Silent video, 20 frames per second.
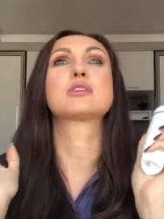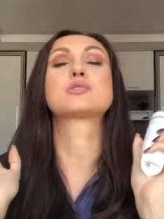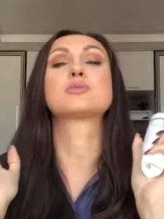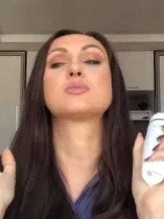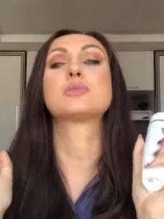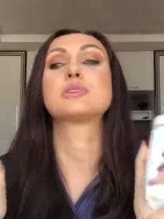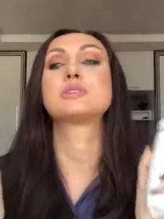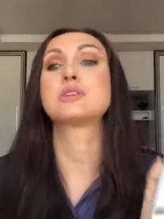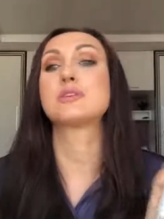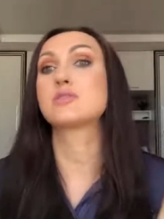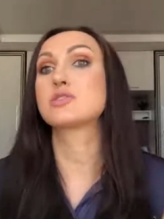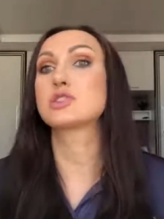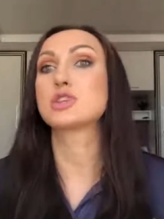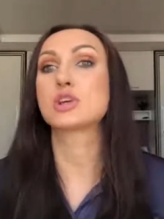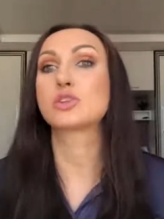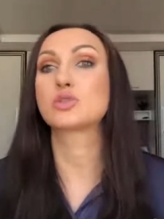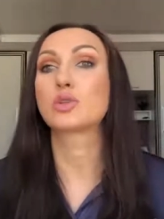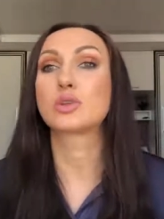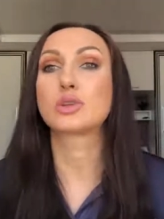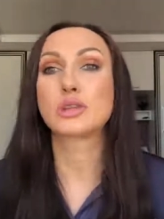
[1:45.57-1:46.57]
особенно девушки,
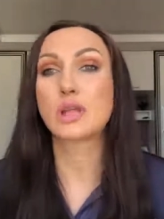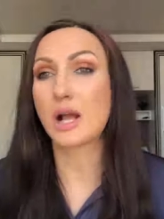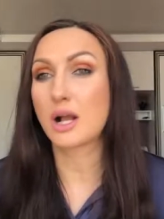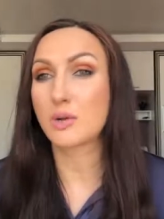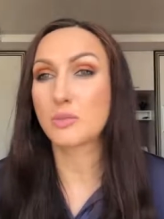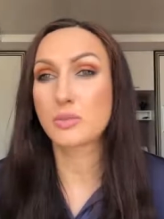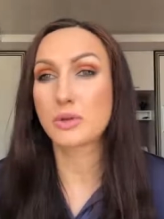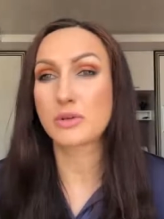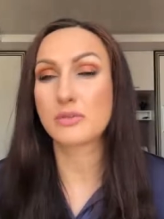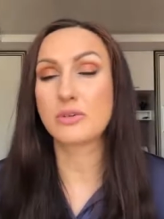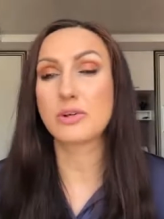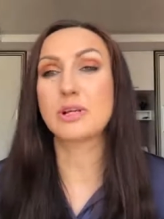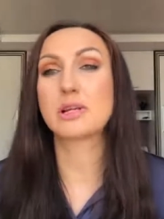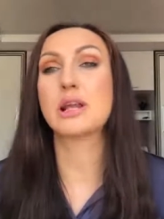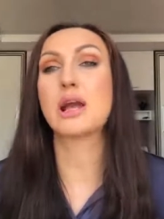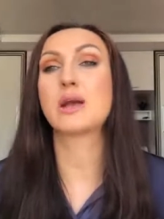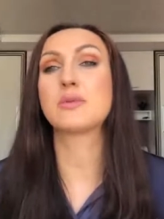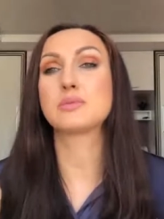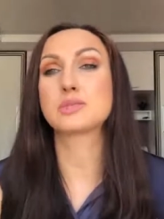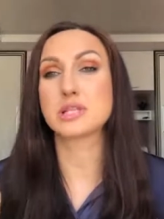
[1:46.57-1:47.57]
кто так
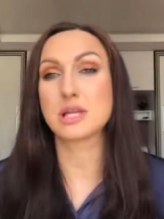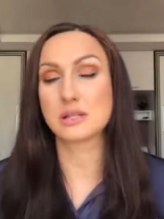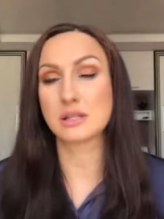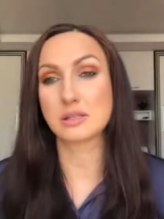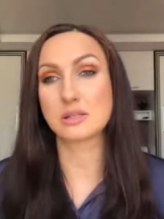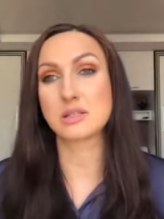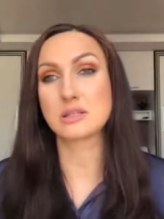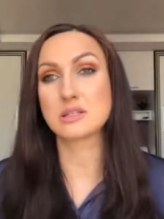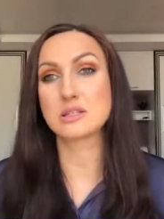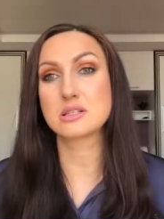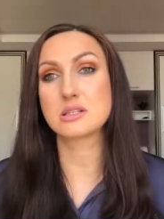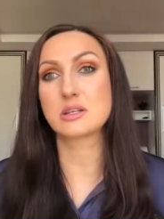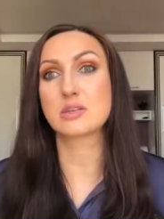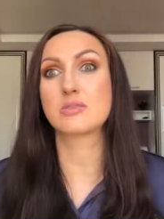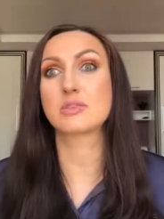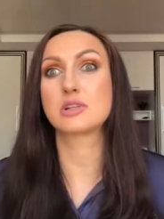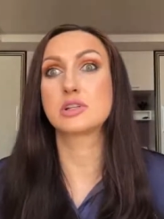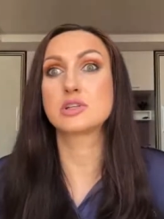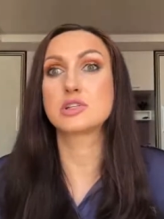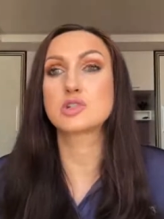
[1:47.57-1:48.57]
привыкли обязательно
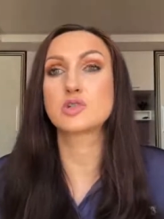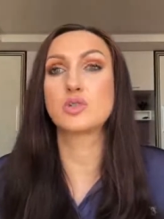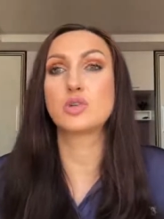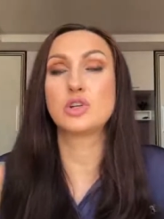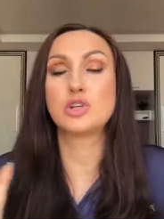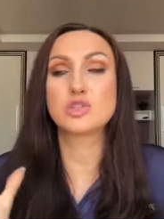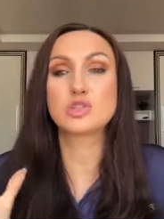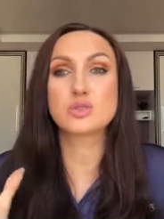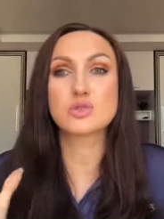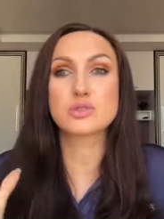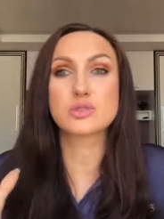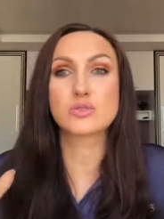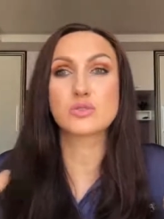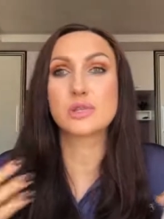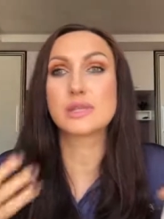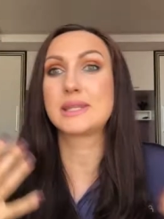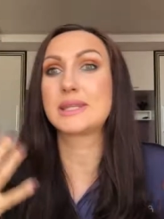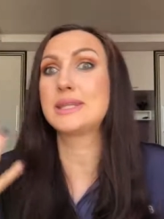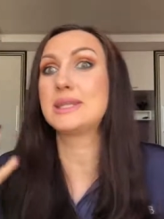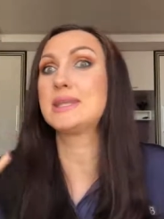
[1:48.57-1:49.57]
тонизировать лицо и
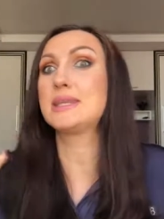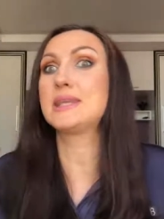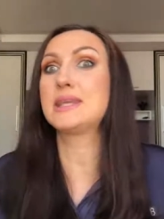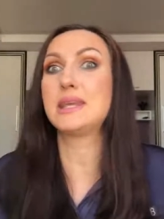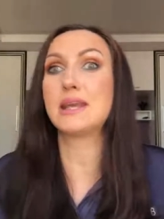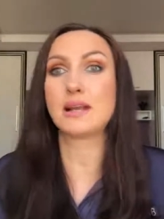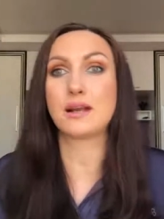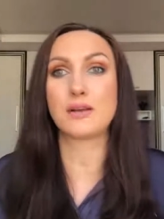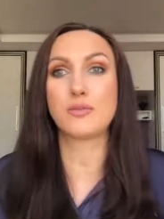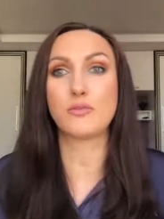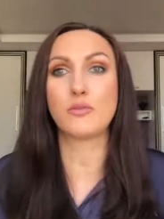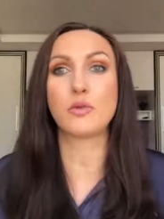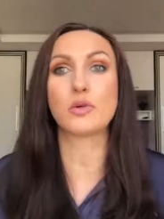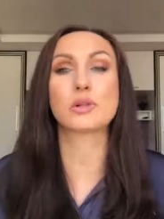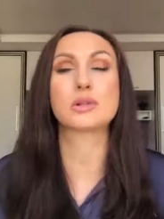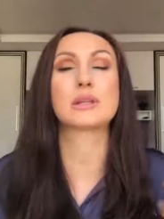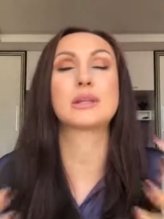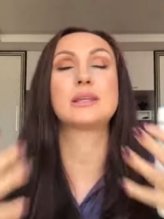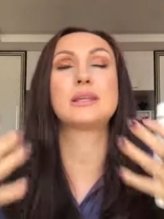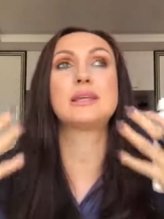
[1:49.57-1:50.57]
чувствовать некомфорт,